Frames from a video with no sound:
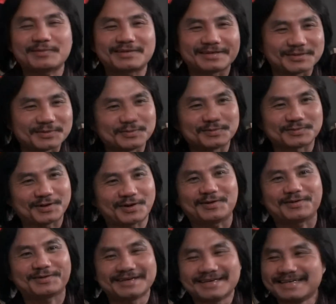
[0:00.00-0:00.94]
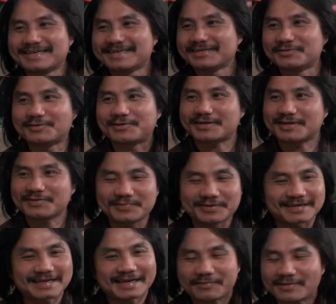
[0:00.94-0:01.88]
Thì dù cho dù cho chính
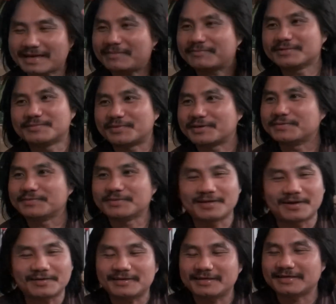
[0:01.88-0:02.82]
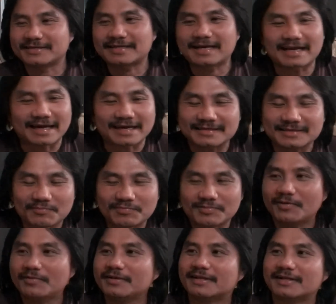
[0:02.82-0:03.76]
quyền nó có làm được một điều gì đó thì người ta đã chống
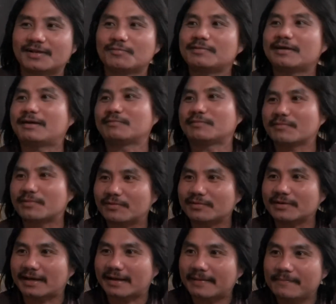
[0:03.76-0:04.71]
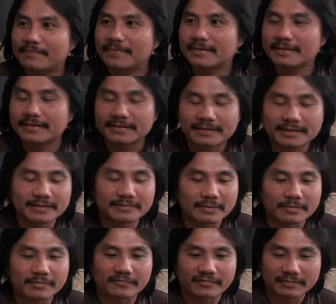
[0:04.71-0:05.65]
đối thì lúc nào cũng chống đối cả.
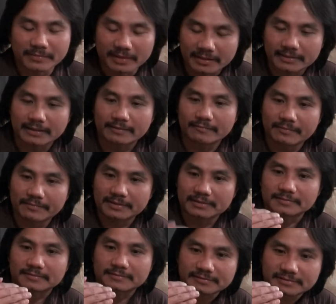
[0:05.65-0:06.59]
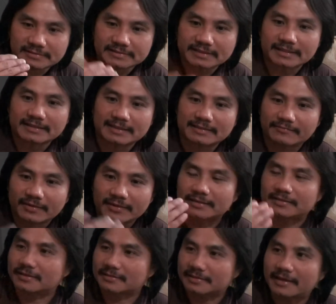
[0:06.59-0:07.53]
Nhưng mà mình phải bình tĩnh, mình xét trên vấn
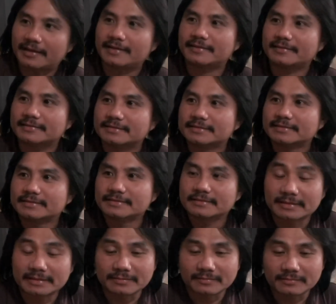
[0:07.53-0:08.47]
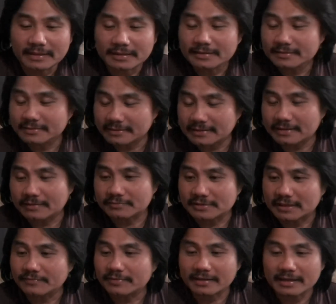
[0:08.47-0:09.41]
đề thực tế thì mình thấy nhà Cộng
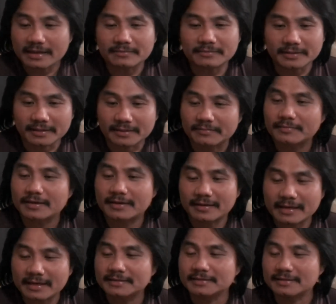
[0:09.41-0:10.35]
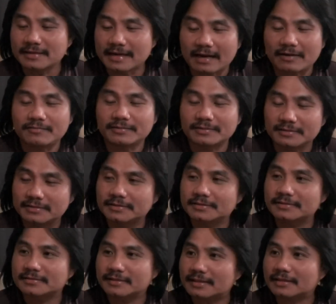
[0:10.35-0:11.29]
sản Việt Nam hiện bây giờ đang giữ đảo, giữ nước
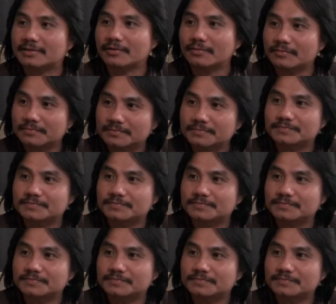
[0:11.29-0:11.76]
rất là tốt.